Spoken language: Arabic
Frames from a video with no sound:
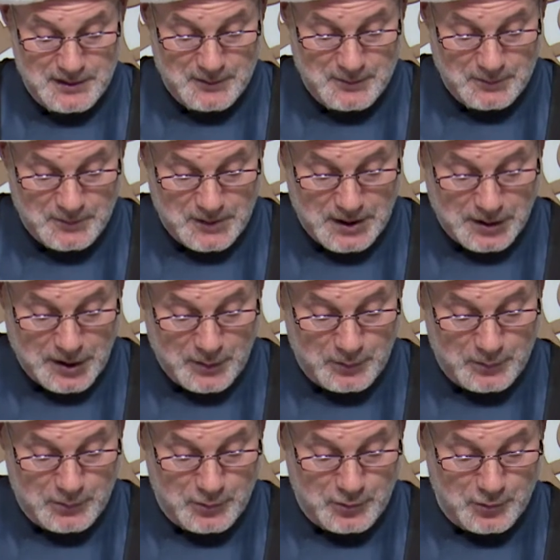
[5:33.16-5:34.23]

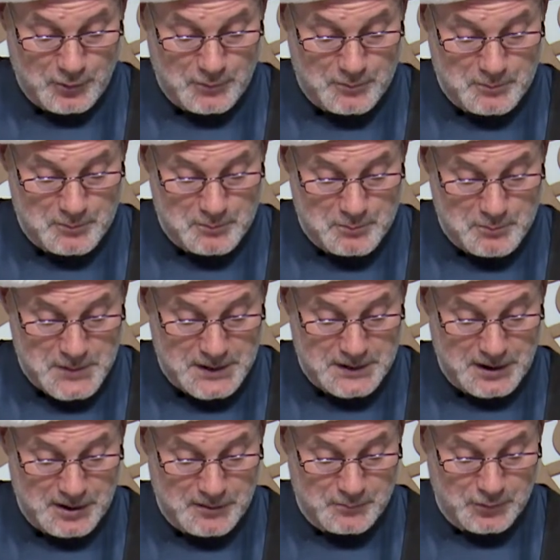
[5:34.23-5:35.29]
وقوله
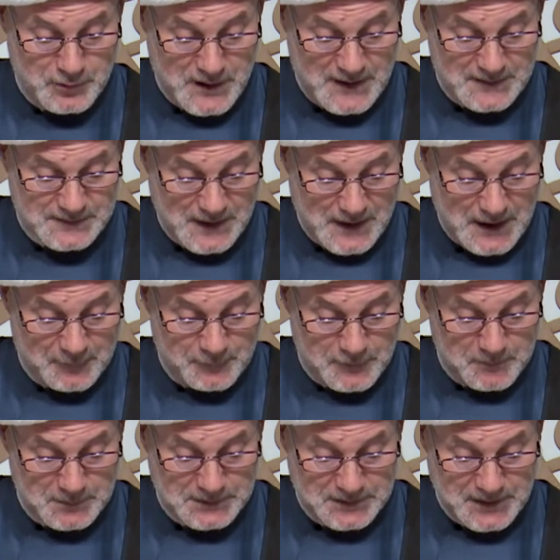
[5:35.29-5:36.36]
منع المنازعة في
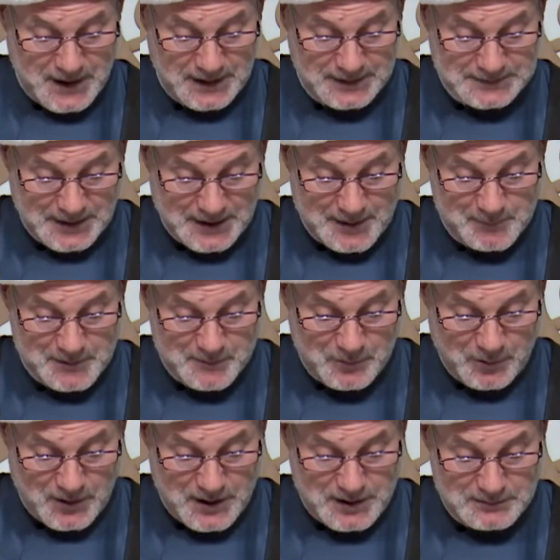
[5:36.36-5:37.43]
امتناع طلب
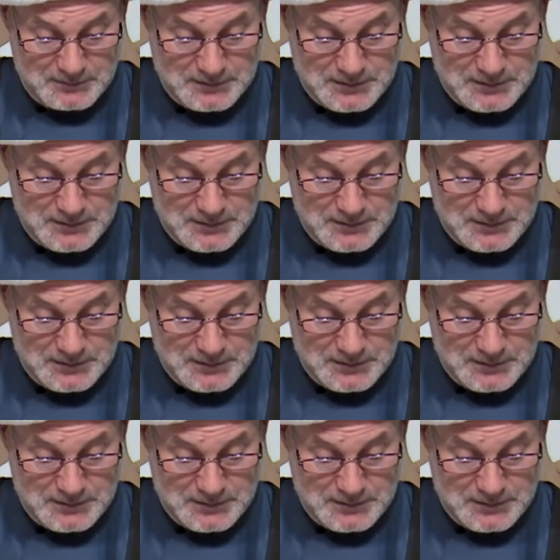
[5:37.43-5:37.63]
المحال